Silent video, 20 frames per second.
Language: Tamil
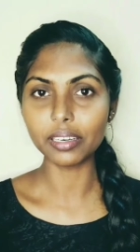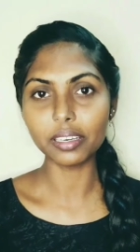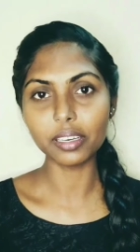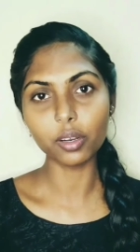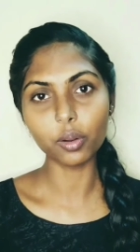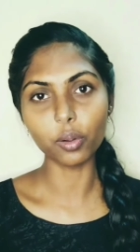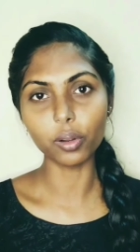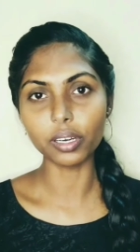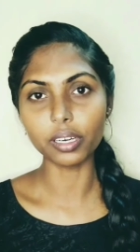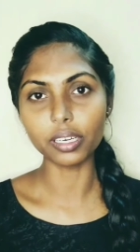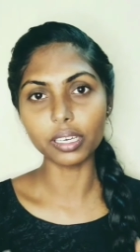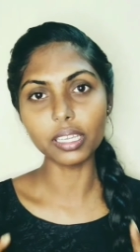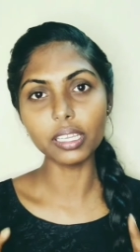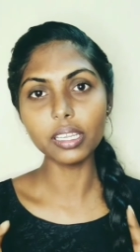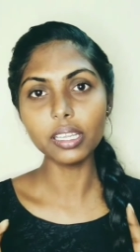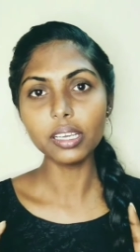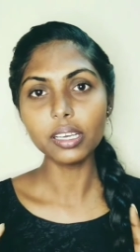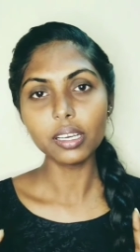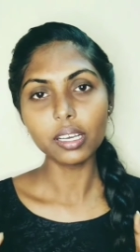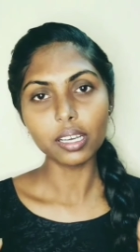கெரட்டின் ஆல்ரெடி
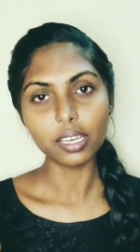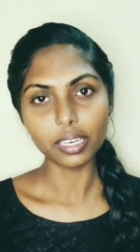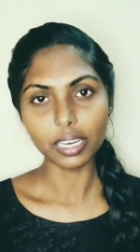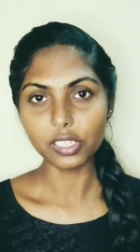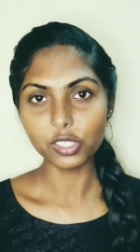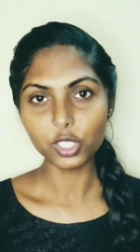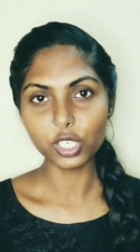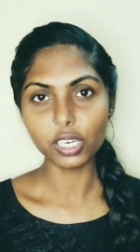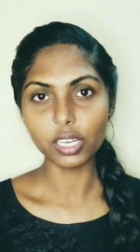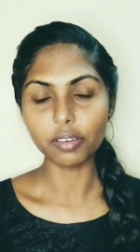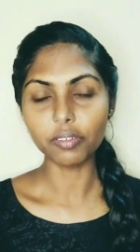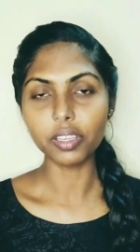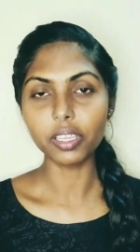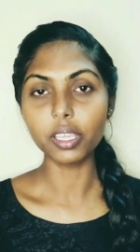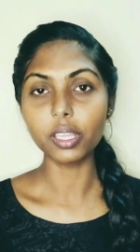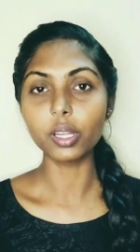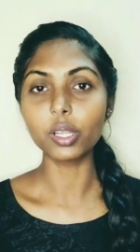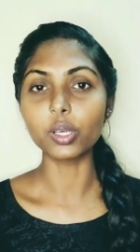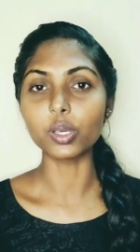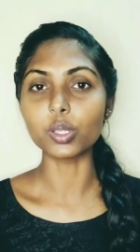நேச்சுரலாகவே
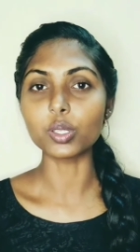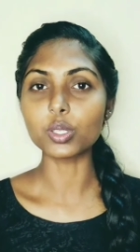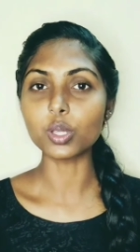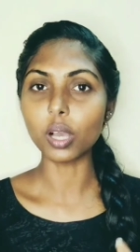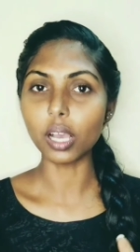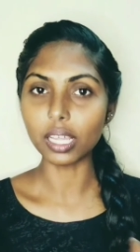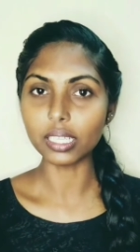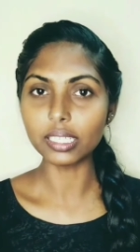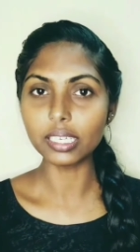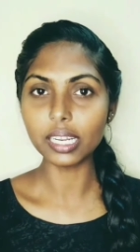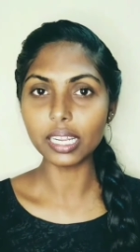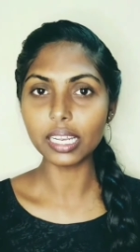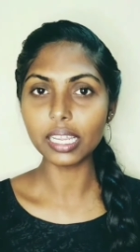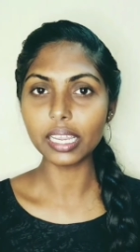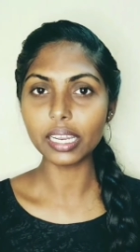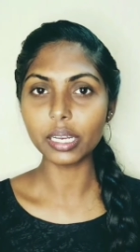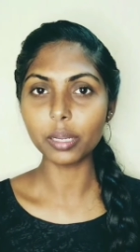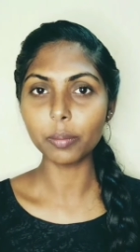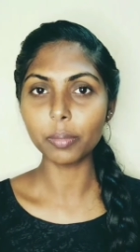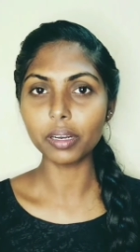இருக்கு ஸோ அதனால
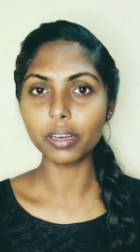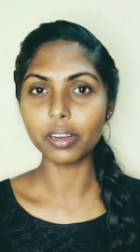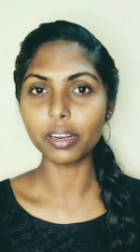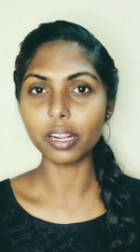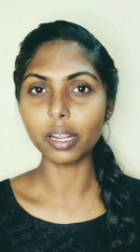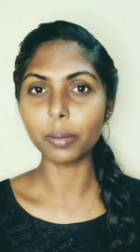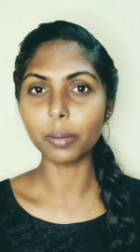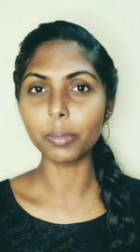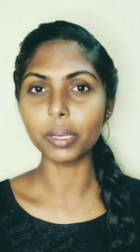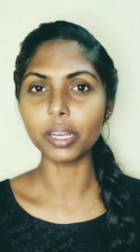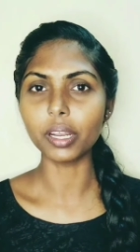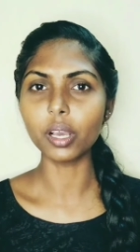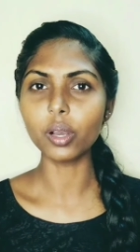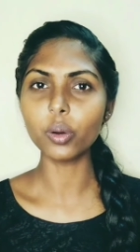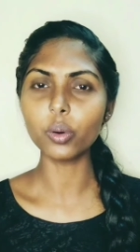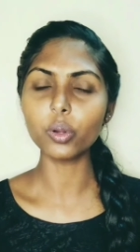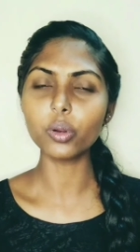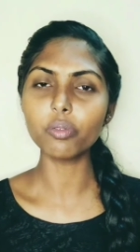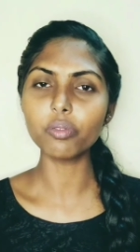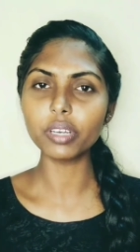என்ன பண்ணுறாங்க அப்படின்னா
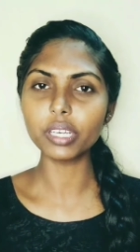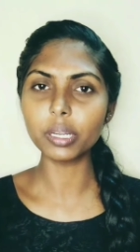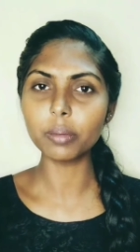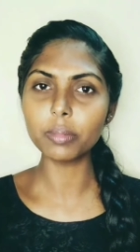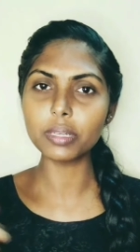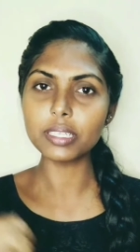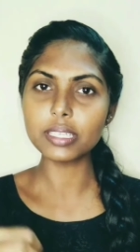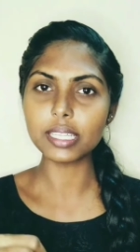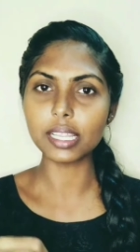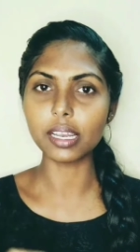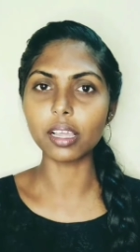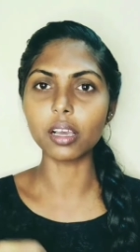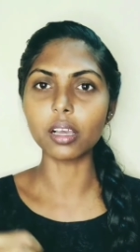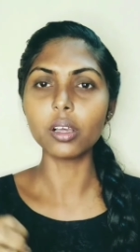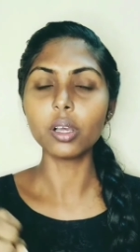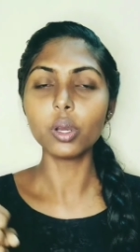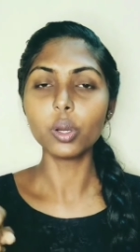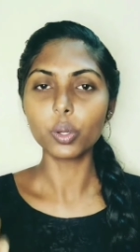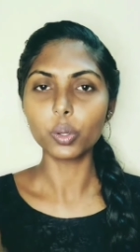ஒரு விட்டமின்ஸ் எல்லாம்